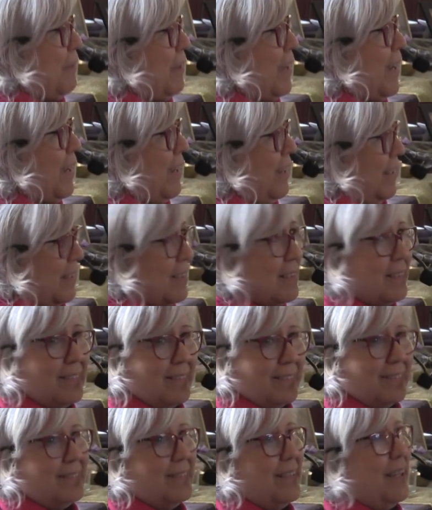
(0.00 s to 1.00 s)
viaje
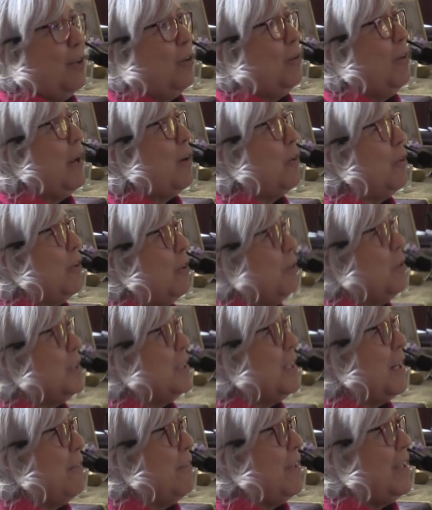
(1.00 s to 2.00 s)
a lo largo de
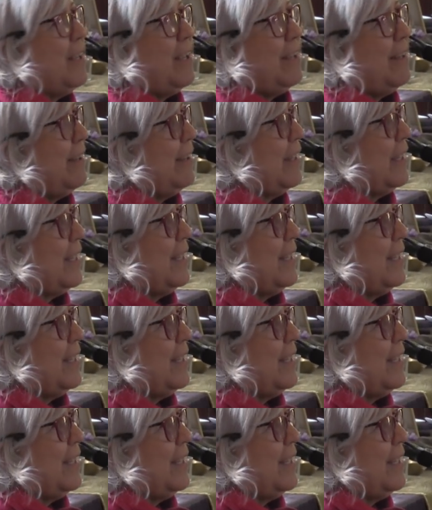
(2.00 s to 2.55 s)
nuestra vida, desde